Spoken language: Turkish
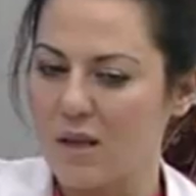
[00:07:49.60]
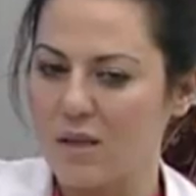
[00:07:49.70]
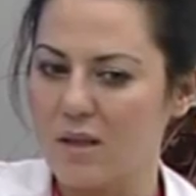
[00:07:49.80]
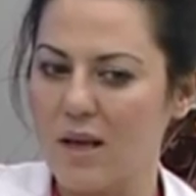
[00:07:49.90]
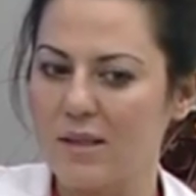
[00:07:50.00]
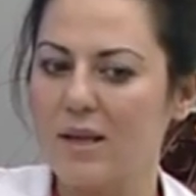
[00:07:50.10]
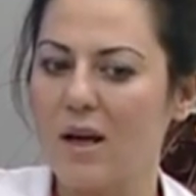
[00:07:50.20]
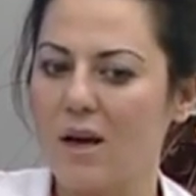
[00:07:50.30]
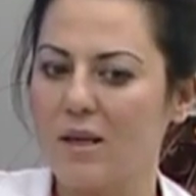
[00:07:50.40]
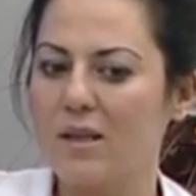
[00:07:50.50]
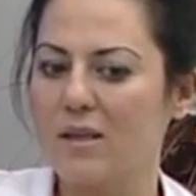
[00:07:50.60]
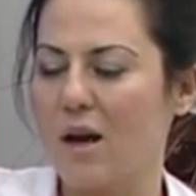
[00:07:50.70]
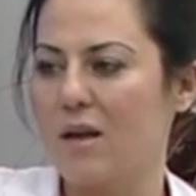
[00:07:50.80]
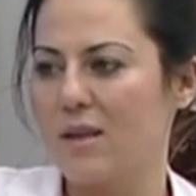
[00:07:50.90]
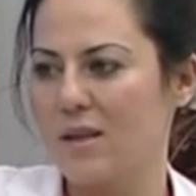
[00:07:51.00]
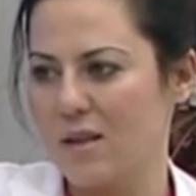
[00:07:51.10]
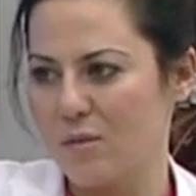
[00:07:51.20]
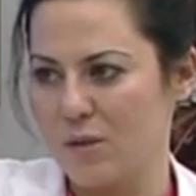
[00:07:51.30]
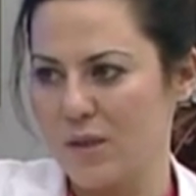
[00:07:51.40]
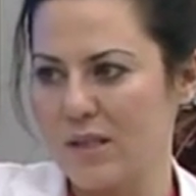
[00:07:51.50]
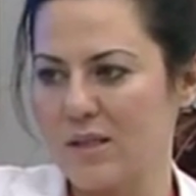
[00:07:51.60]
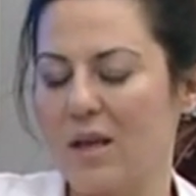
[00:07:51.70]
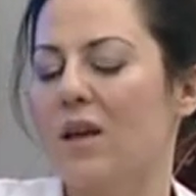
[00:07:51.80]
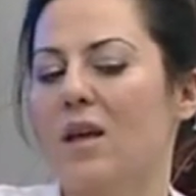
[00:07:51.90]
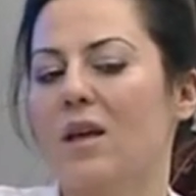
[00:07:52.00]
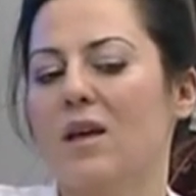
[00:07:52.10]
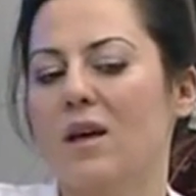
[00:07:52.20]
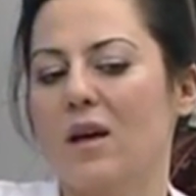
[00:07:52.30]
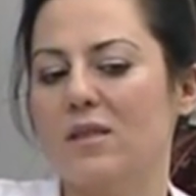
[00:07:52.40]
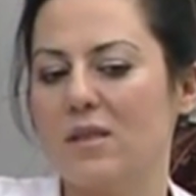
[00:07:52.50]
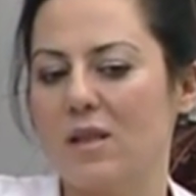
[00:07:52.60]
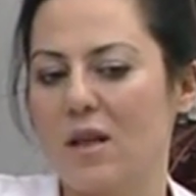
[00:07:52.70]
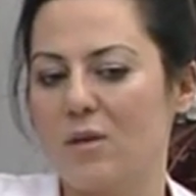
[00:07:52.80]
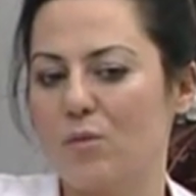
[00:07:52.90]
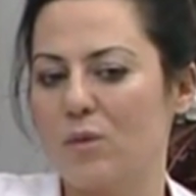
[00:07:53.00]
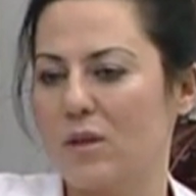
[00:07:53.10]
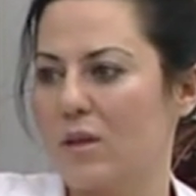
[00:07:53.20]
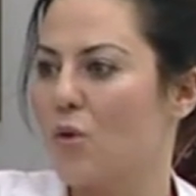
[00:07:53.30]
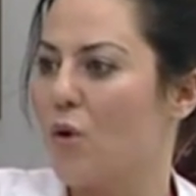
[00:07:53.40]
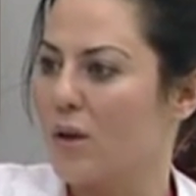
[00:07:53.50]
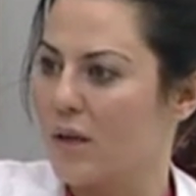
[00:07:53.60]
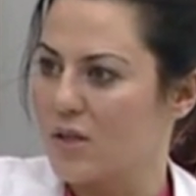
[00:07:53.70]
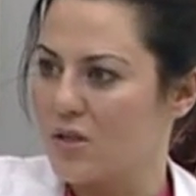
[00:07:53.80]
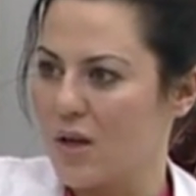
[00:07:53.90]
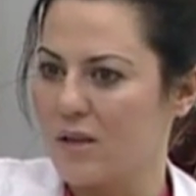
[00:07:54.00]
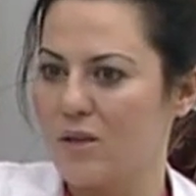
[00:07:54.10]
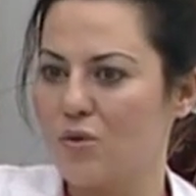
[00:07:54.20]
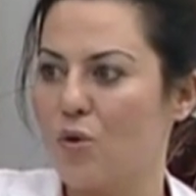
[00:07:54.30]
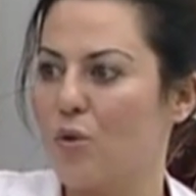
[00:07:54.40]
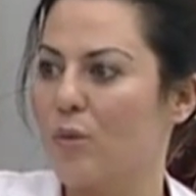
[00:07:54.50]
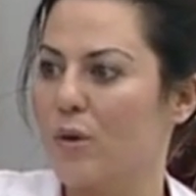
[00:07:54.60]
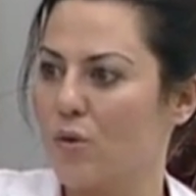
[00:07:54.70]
e, yani ilk adetle birlikte hastalar e, geç adet görme,